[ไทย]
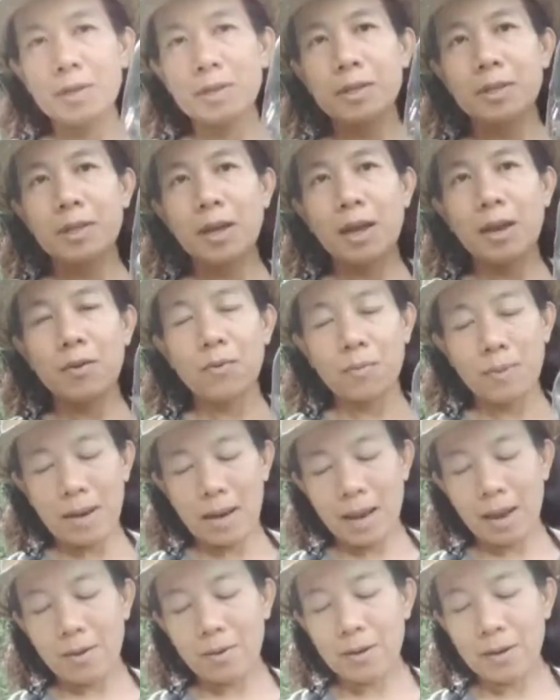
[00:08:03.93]
ใส่ลงไป
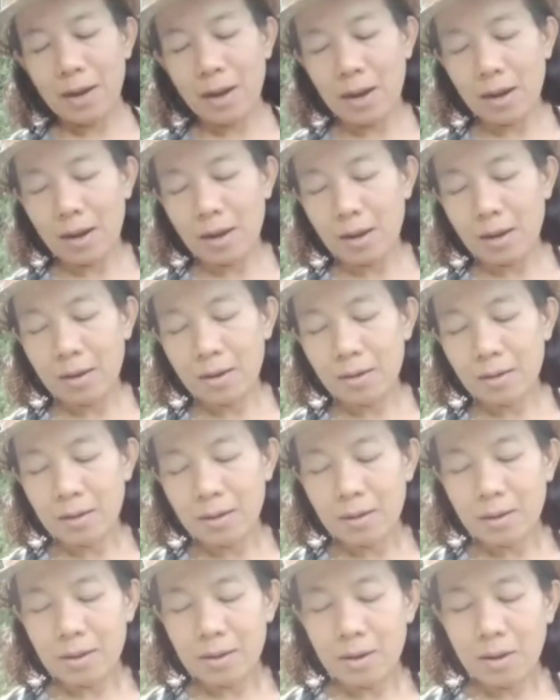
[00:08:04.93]
แล้วนะคะ
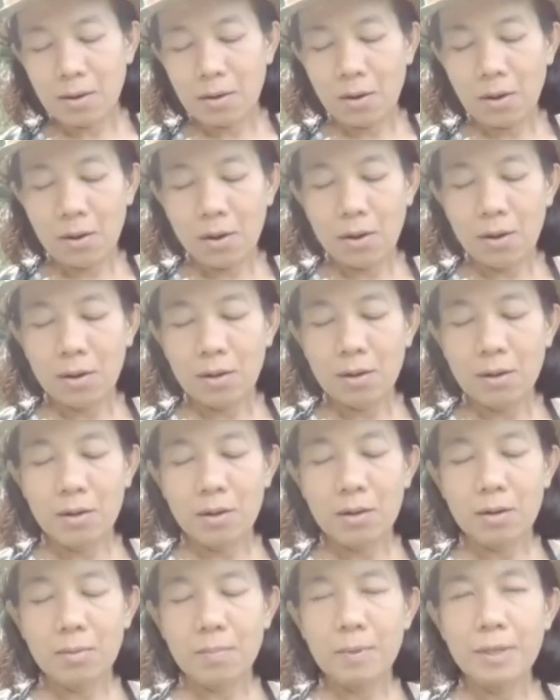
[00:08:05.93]
แล้วก็
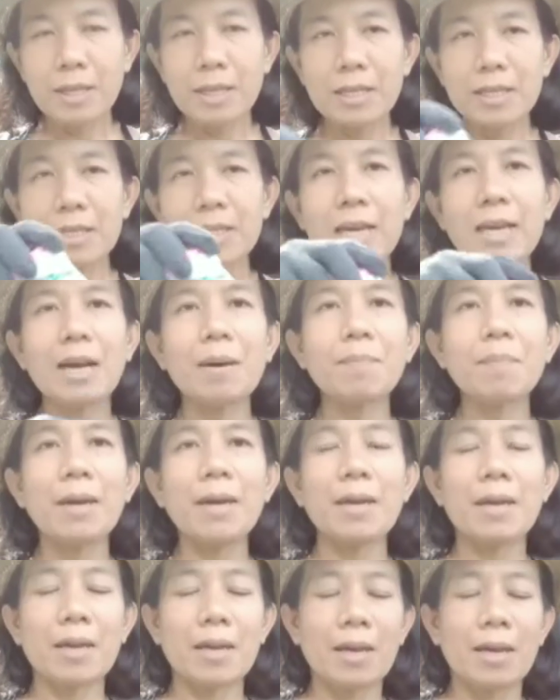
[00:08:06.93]
พี่ตีจะใช้กะปิ
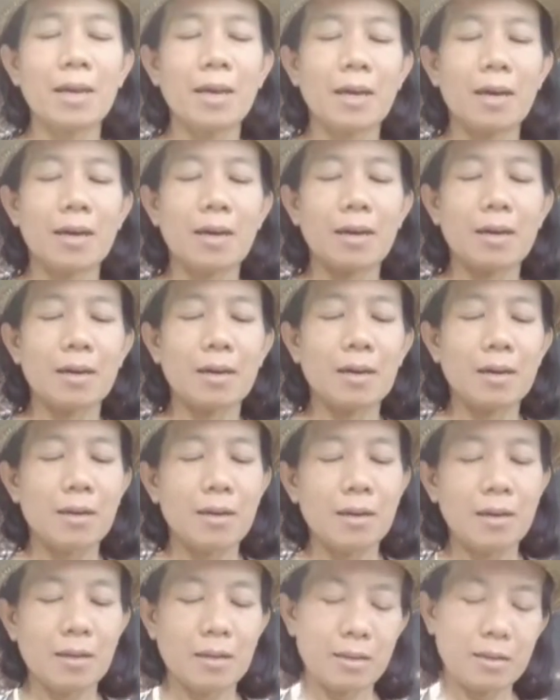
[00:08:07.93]

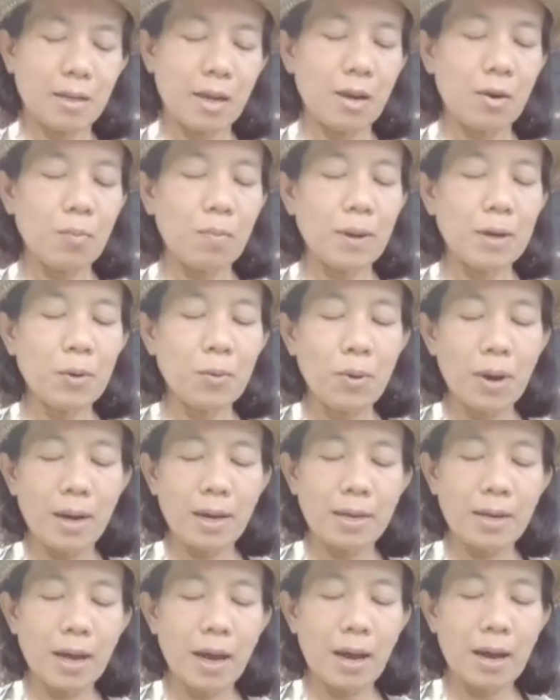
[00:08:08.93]
ใส่ลงไปด้วย
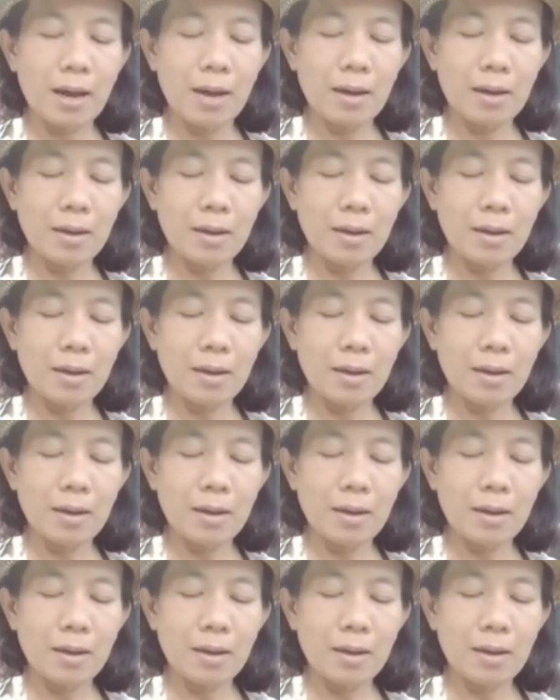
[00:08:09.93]
นะคะ